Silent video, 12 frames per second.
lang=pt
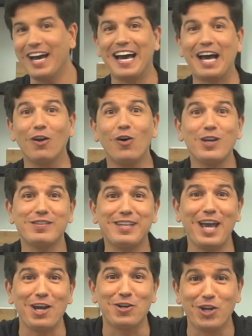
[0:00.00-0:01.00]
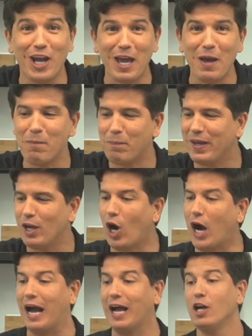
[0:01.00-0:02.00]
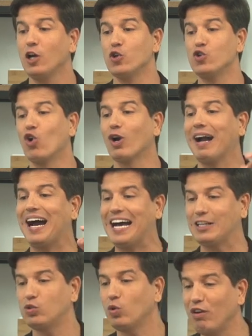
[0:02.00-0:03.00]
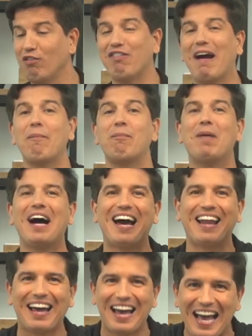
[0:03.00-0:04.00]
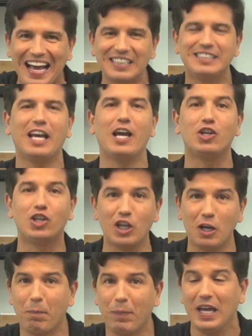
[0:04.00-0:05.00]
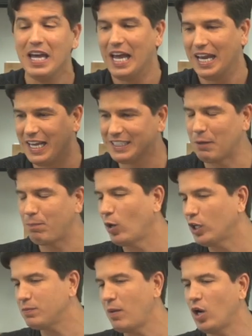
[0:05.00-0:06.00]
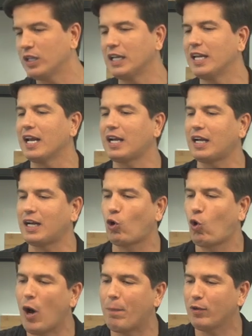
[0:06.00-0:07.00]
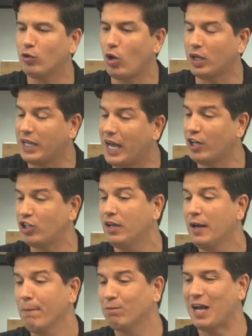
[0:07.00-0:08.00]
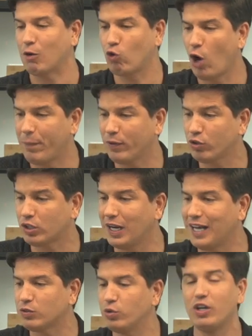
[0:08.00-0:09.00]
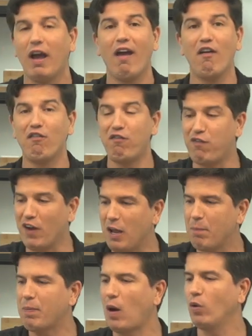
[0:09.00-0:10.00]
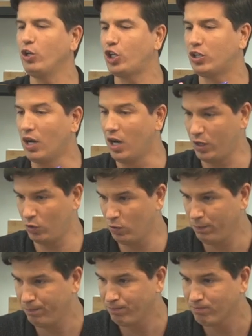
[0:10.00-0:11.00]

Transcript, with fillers: Alô, Sergipe! Ó, jogaço que vai parar Sergipe nessa próxima rodada da Copa do Nordeste, da Copa dos Clássicos. Frei Paulistano